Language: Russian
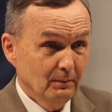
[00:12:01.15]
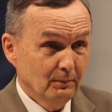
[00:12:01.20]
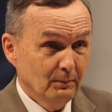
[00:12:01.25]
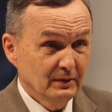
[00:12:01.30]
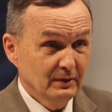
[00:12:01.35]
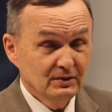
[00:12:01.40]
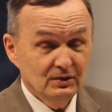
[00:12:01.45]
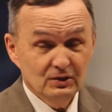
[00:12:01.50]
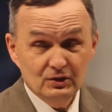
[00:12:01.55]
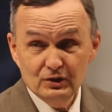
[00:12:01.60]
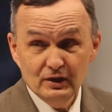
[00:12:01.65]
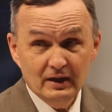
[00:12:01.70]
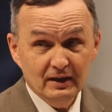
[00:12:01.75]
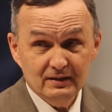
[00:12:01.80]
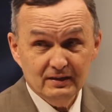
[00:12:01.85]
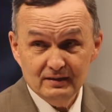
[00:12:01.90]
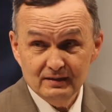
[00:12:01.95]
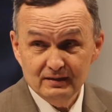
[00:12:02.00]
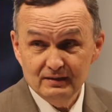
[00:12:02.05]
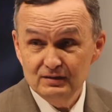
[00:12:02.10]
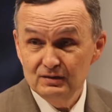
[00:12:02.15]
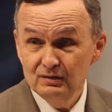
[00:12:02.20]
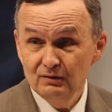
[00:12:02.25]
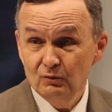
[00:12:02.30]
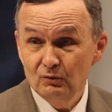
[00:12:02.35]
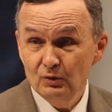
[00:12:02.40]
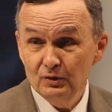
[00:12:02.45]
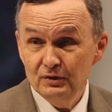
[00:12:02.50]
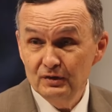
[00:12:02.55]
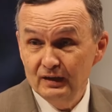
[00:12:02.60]
посещать
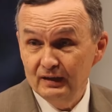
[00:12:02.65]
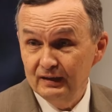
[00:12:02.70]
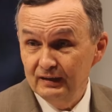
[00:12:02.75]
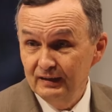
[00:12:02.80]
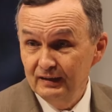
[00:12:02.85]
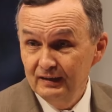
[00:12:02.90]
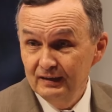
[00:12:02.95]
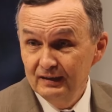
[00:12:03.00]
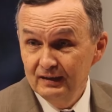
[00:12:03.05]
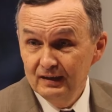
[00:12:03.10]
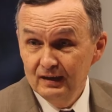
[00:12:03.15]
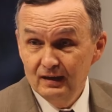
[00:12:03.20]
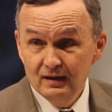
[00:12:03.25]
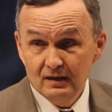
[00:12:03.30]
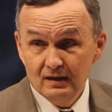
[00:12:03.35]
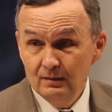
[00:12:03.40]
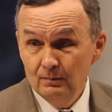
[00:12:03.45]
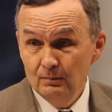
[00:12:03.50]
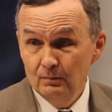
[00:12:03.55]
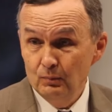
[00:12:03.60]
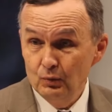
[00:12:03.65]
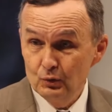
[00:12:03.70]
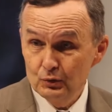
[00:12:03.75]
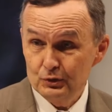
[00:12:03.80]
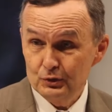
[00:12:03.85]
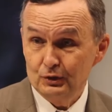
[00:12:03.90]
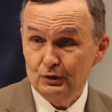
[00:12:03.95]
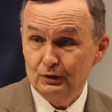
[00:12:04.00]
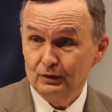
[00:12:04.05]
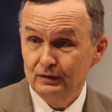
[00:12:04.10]
сегодня храм
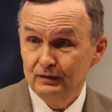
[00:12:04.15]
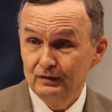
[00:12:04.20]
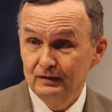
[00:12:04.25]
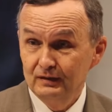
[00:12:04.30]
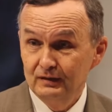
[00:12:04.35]
Божий,